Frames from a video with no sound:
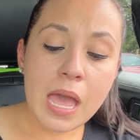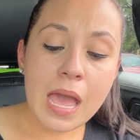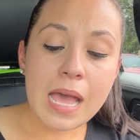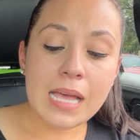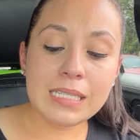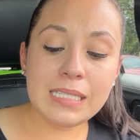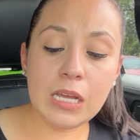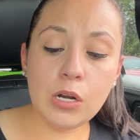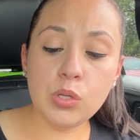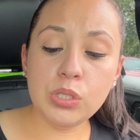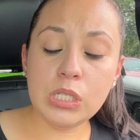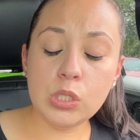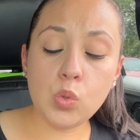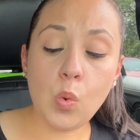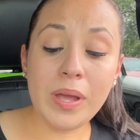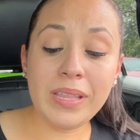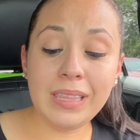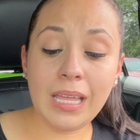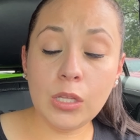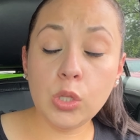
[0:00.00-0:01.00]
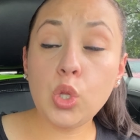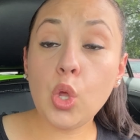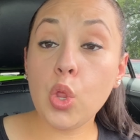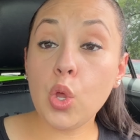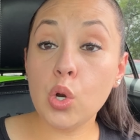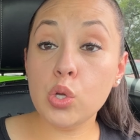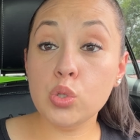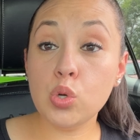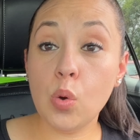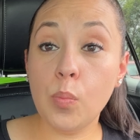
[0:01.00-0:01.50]
Se nos descuentan todos
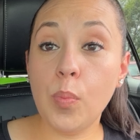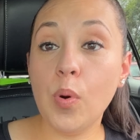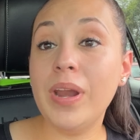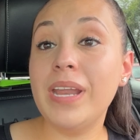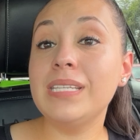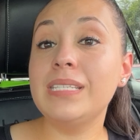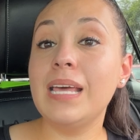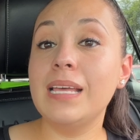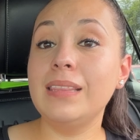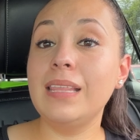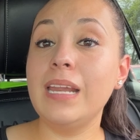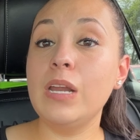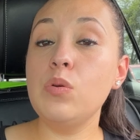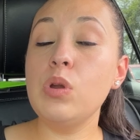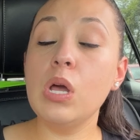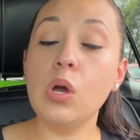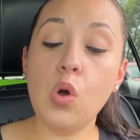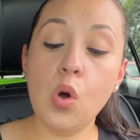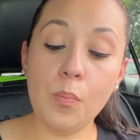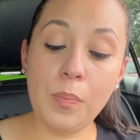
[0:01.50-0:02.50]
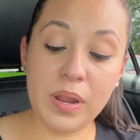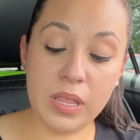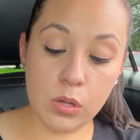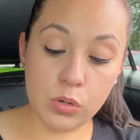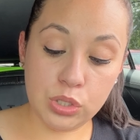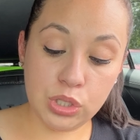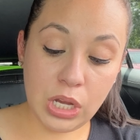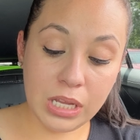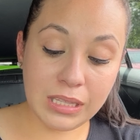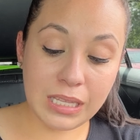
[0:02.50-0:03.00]
los cupones. De tener una compra de
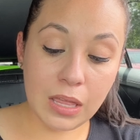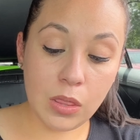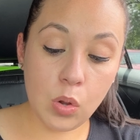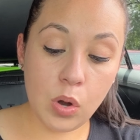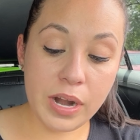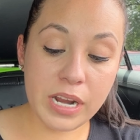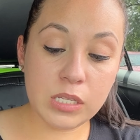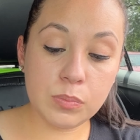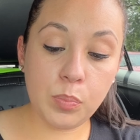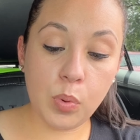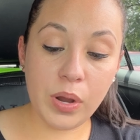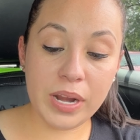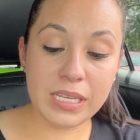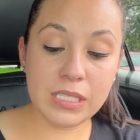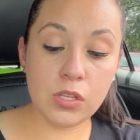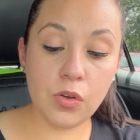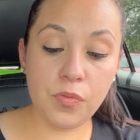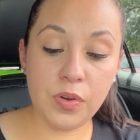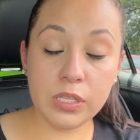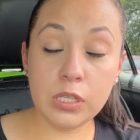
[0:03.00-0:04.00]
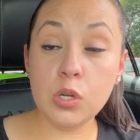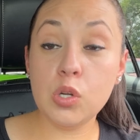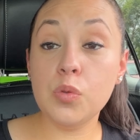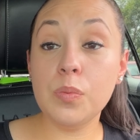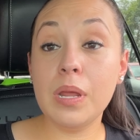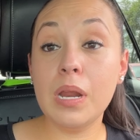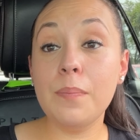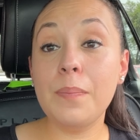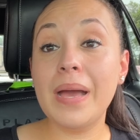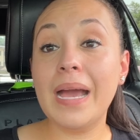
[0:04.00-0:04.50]
80 dólares por esta oferta nos
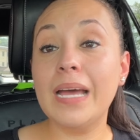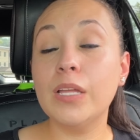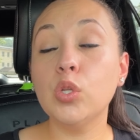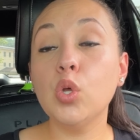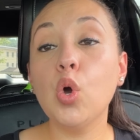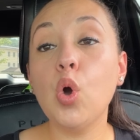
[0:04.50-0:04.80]
viene pagando